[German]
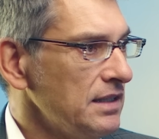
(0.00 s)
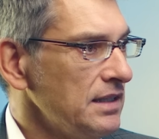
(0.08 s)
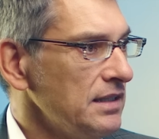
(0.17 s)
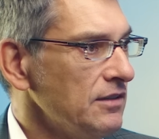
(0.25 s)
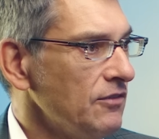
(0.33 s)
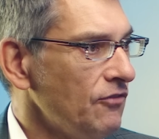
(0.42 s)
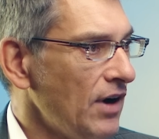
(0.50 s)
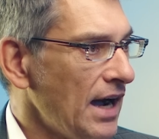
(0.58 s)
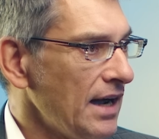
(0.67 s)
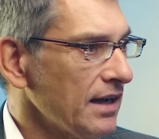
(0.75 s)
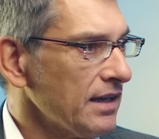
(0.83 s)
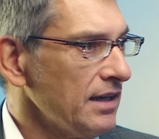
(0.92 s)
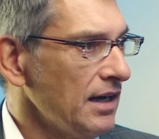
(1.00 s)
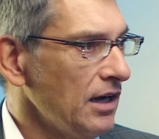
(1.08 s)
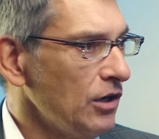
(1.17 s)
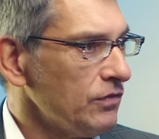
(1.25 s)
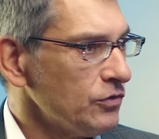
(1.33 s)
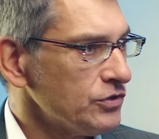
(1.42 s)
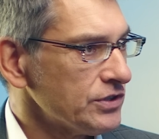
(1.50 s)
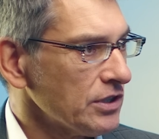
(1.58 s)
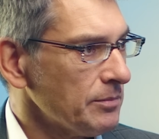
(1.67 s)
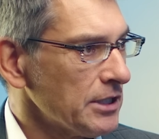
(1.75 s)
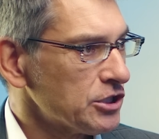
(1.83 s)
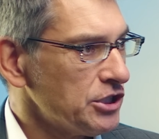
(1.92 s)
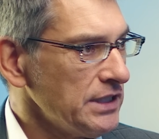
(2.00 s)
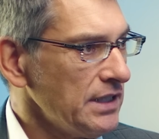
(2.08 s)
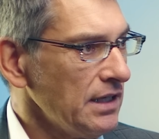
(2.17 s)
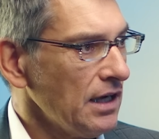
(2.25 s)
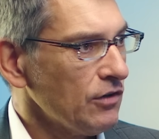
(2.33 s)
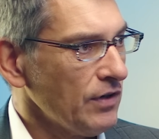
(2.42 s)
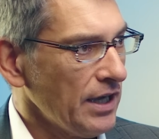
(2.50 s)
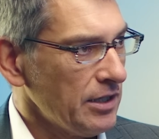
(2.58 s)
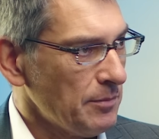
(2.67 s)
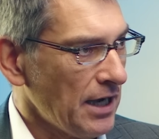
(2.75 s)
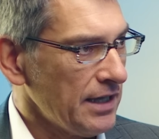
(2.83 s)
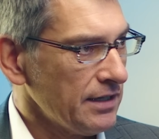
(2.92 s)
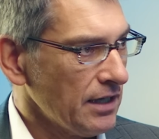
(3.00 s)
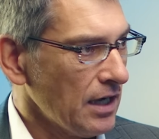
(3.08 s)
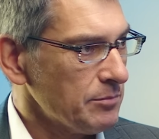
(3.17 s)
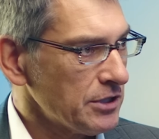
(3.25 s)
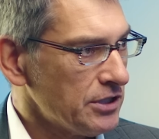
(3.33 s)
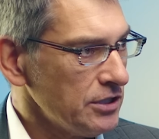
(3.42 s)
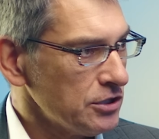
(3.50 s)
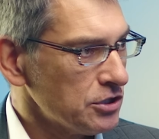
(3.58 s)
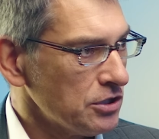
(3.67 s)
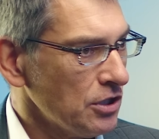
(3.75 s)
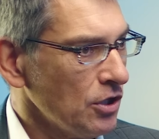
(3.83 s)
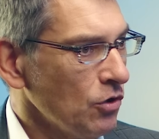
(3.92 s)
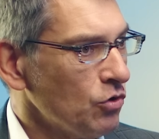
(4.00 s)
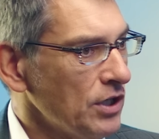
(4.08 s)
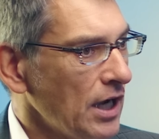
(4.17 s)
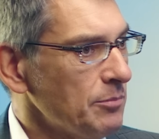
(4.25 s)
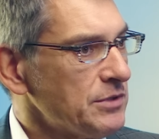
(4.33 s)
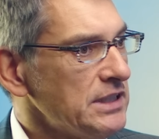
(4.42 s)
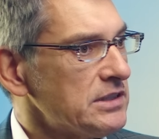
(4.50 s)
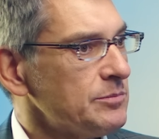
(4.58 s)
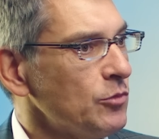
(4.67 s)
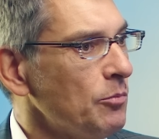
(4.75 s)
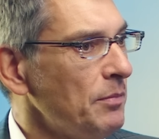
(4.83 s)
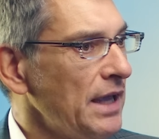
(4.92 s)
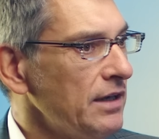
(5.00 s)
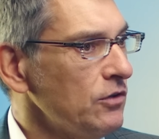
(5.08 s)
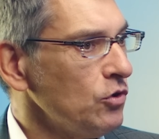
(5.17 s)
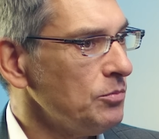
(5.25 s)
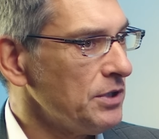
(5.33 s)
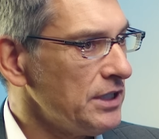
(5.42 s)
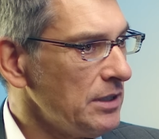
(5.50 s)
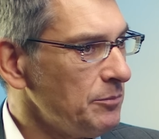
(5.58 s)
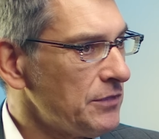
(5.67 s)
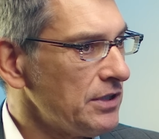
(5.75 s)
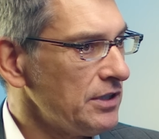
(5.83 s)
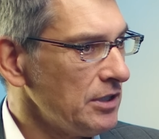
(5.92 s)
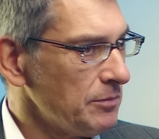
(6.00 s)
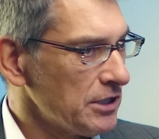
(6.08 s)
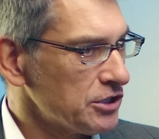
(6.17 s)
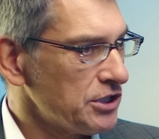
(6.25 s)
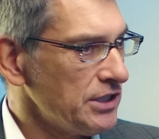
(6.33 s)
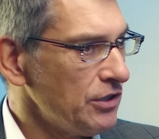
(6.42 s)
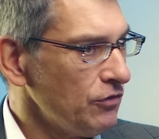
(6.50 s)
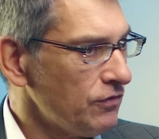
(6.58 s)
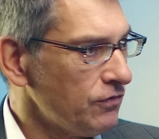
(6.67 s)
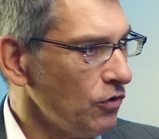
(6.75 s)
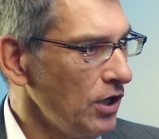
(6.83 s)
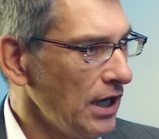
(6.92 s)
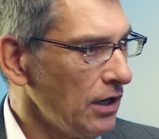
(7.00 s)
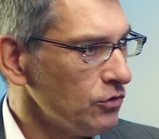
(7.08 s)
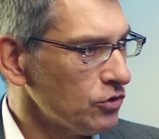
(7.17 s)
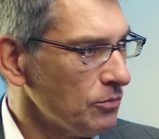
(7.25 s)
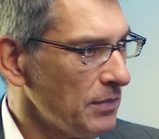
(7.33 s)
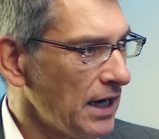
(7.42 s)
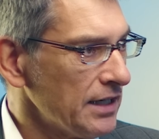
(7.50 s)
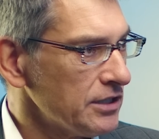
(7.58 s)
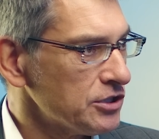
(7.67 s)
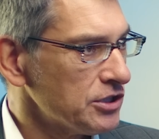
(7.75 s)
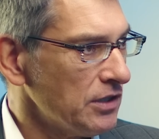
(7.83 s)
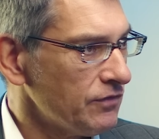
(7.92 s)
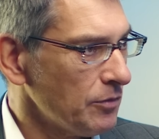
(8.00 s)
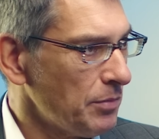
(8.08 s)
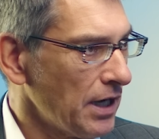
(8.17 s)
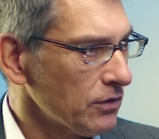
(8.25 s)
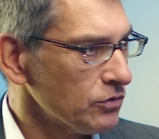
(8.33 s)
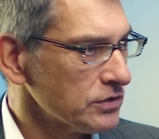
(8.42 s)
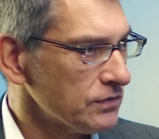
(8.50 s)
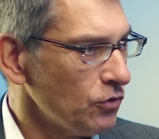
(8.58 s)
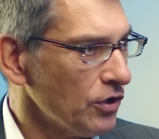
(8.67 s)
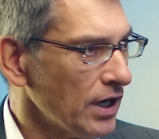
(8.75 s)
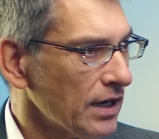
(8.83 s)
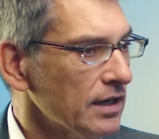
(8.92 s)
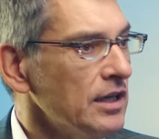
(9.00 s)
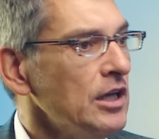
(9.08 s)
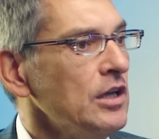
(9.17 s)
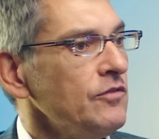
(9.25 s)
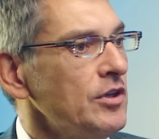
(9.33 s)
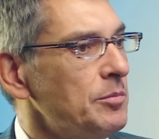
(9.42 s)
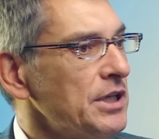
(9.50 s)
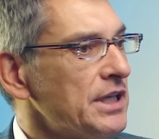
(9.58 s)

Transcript: die Ware auf unserer Maschine, auf einem Eingabetisch. Und ab diesem Moment übernimmt die Maschine vollautomatisch den Verpackungsvorgang. Wir